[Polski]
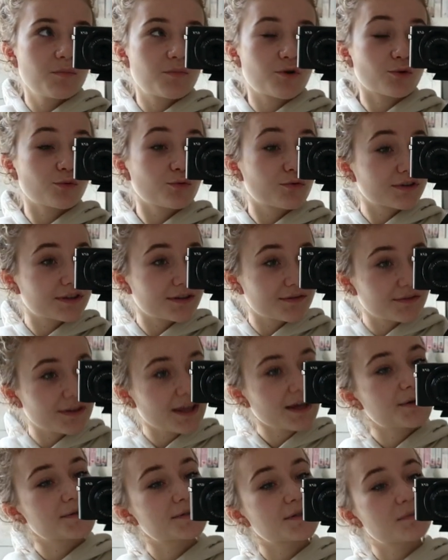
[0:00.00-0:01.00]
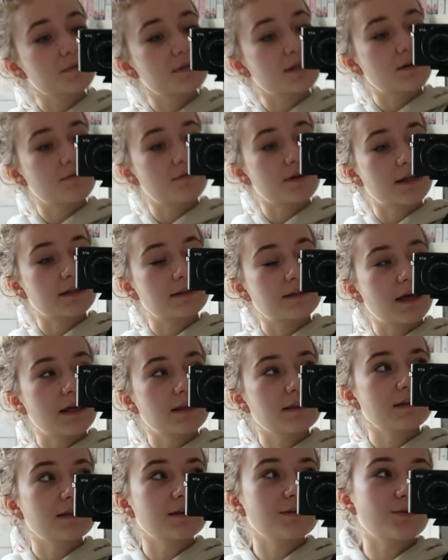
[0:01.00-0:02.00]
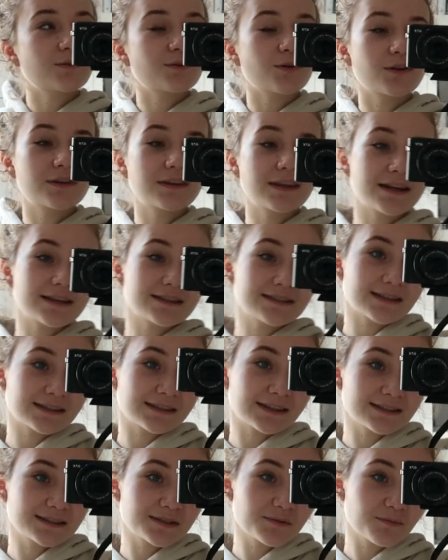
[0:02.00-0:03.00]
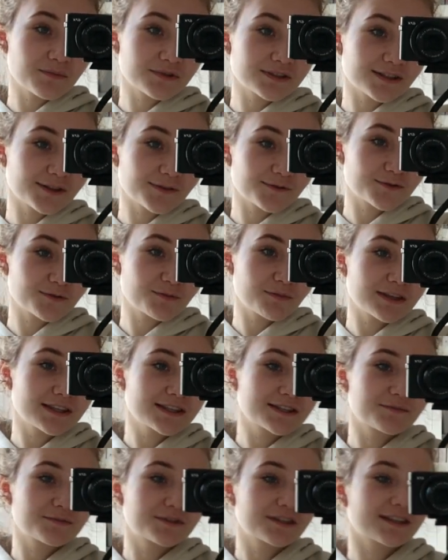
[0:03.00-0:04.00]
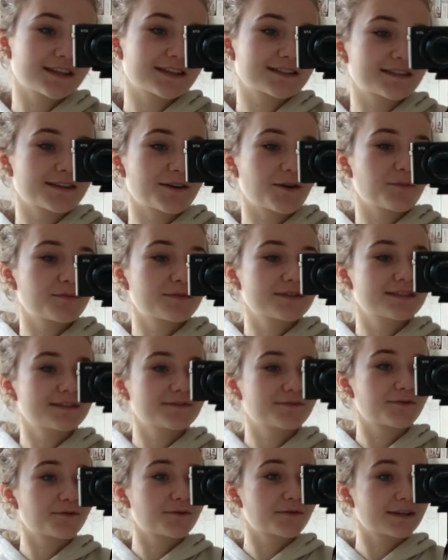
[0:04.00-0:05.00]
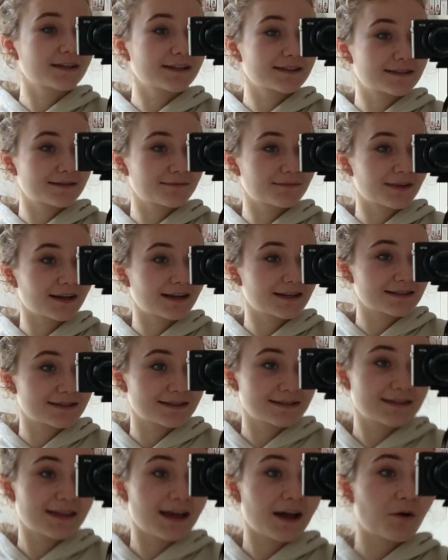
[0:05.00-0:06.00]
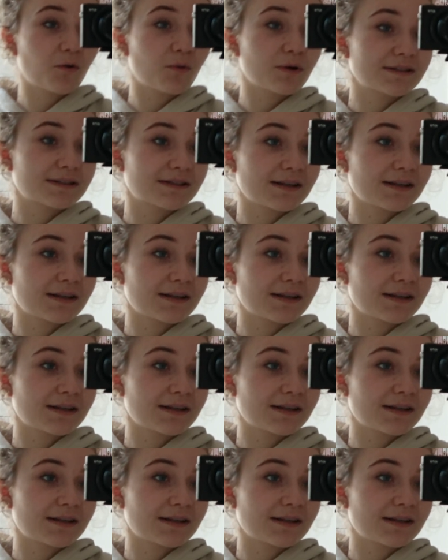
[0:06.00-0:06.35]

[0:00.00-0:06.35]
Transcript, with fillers: produktywnego zrobić na kwarantannie, no to teraz jak tak sobie myślę, to w sumie nic mi się nie chce robić i w ogóle jestem taka zdechła